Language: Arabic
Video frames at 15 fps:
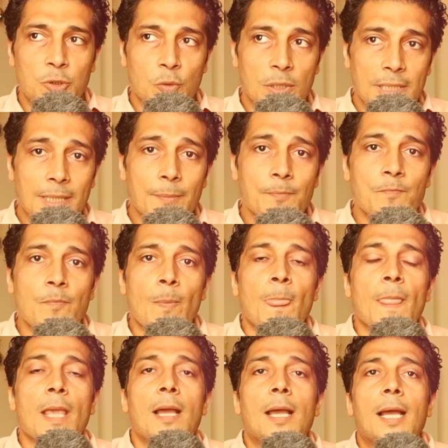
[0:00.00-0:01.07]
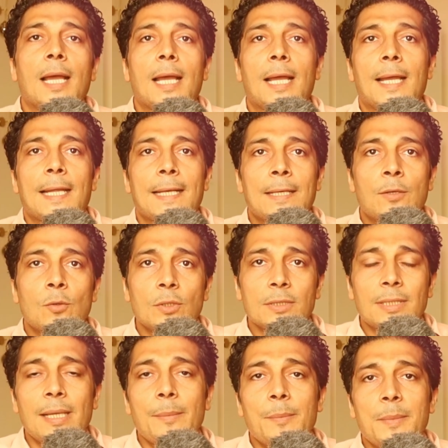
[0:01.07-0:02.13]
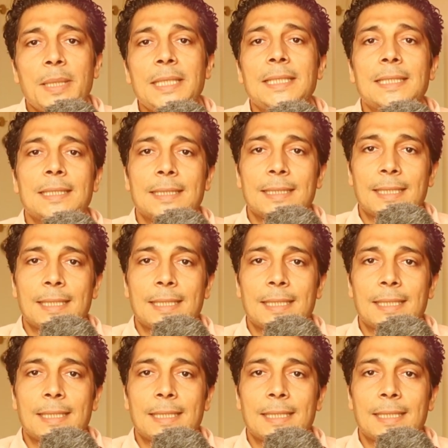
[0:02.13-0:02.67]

بيتولينم النوع ده من